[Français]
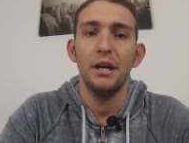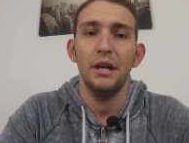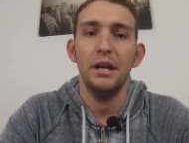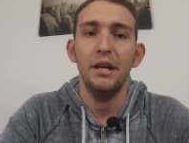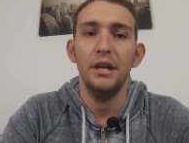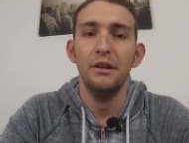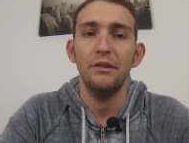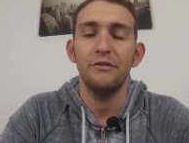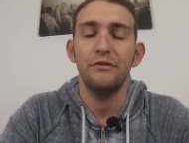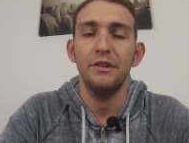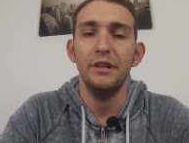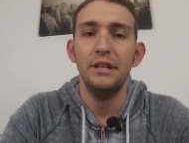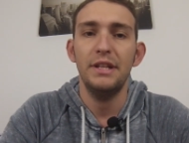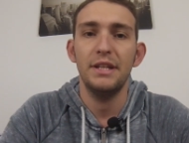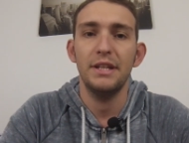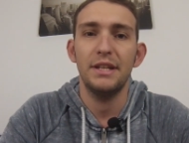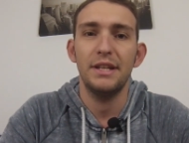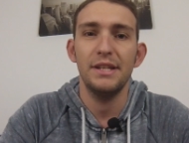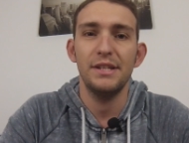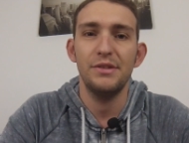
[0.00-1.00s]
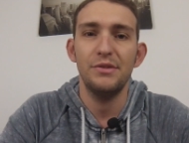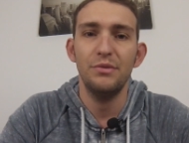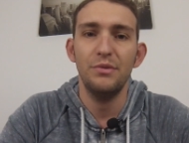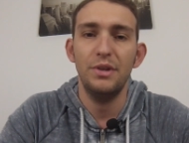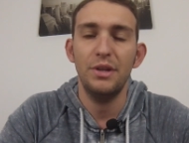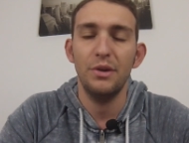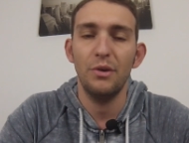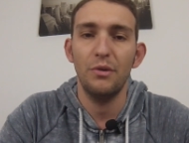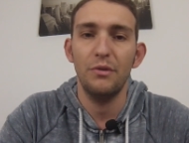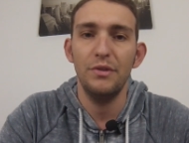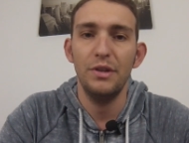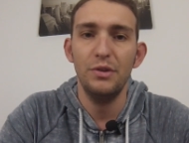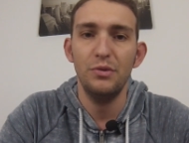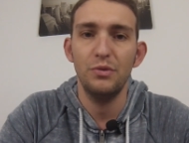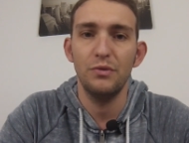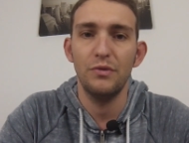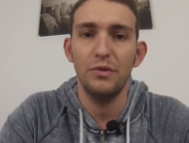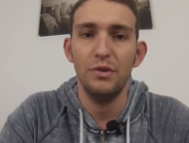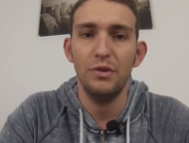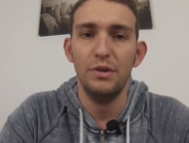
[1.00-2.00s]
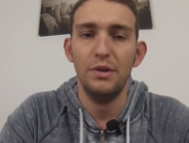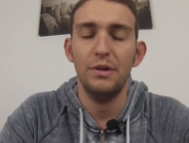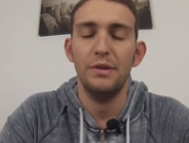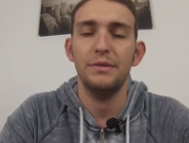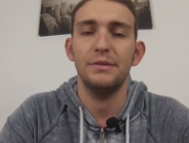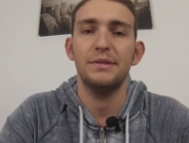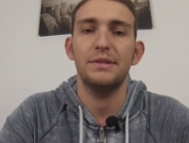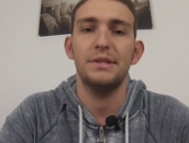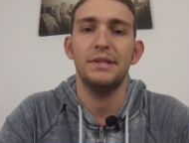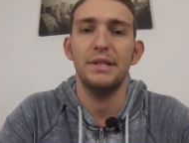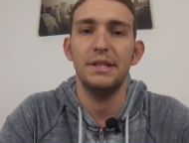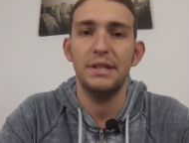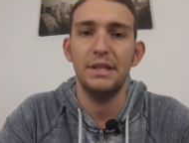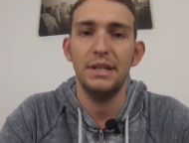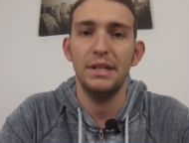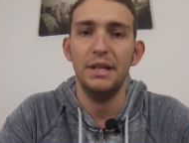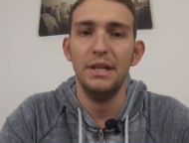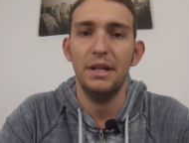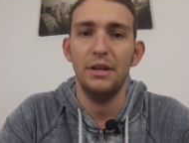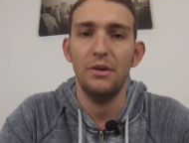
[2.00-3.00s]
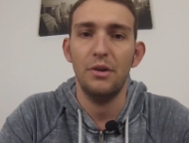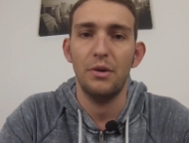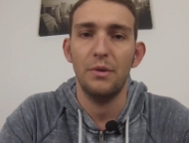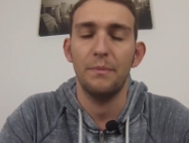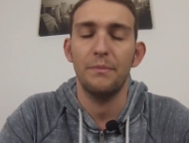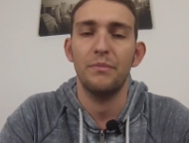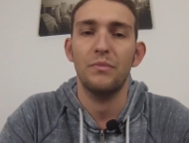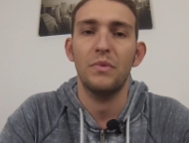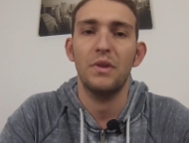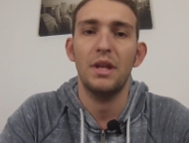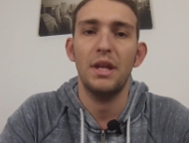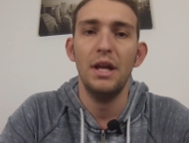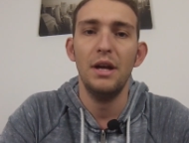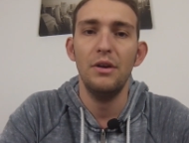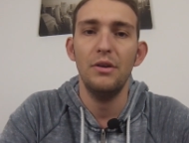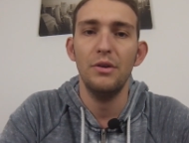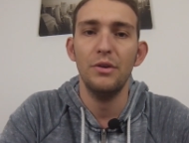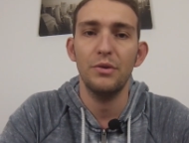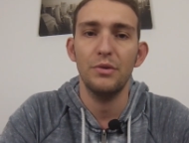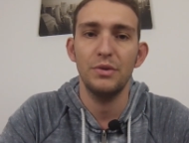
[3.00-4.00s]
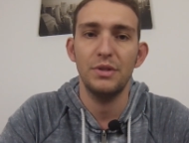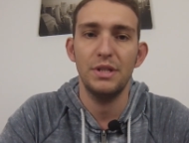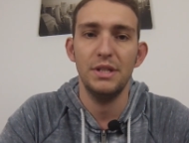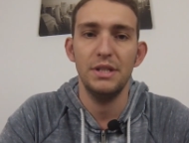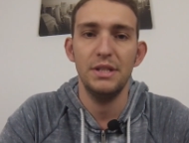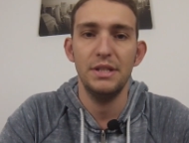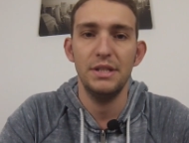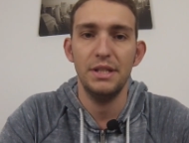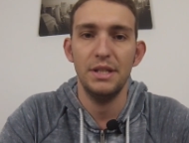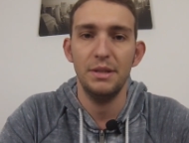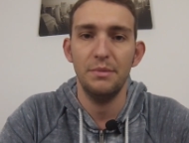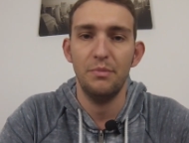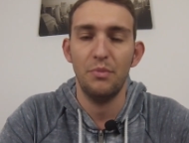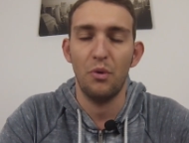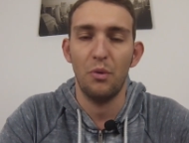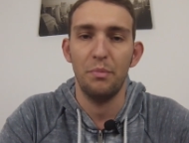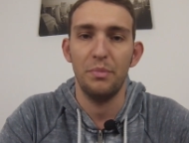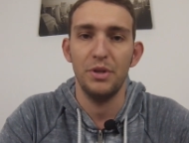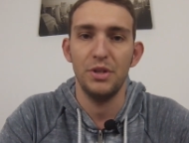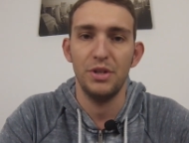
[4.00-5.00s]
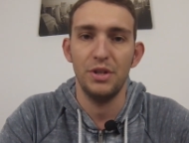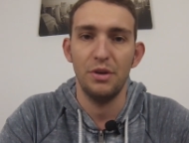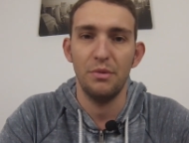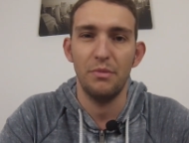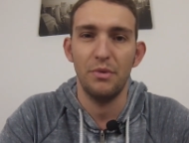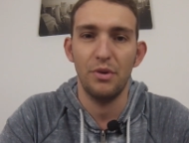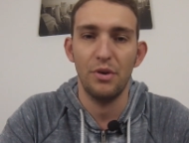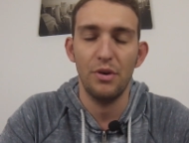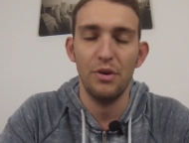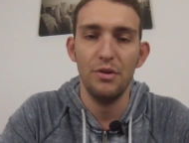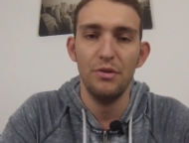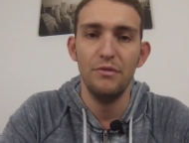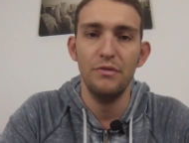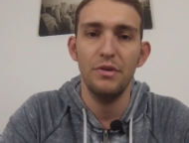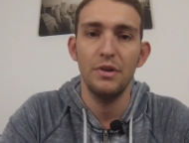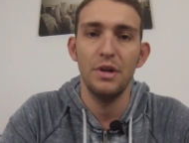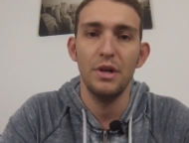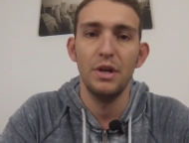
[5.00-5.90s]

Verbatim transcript: Et en fait, les questions qui revenaient souvent, c'était alors, quelle leur utiliser pour pêcher en mangrove